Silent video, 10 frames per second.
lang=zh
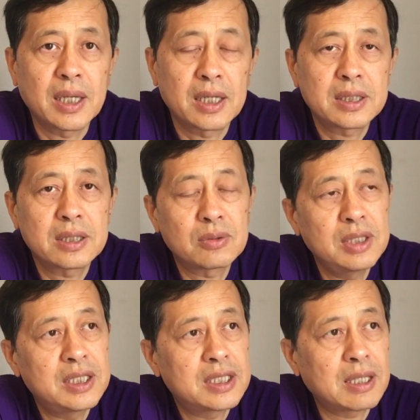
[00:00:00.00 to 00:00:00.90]
而这种
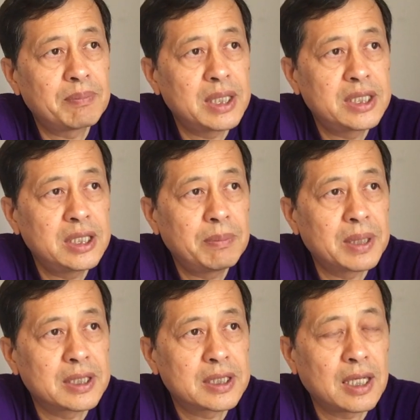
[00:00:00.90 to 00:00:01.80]
一级战备基
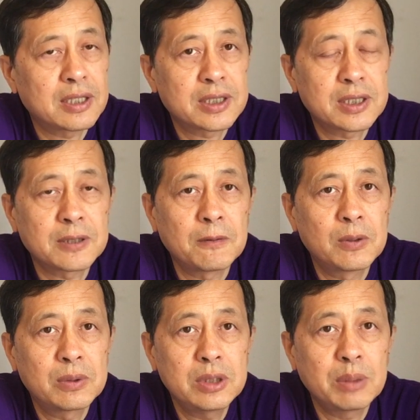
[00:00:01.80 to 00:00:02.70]
本上是我
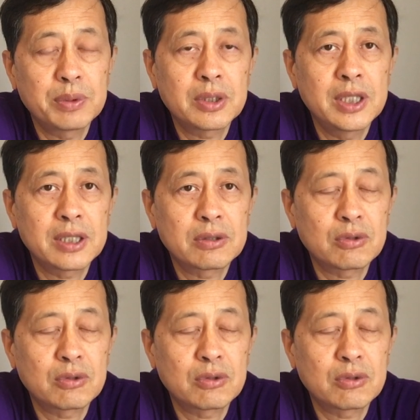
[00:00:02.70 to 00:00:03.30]
估计不会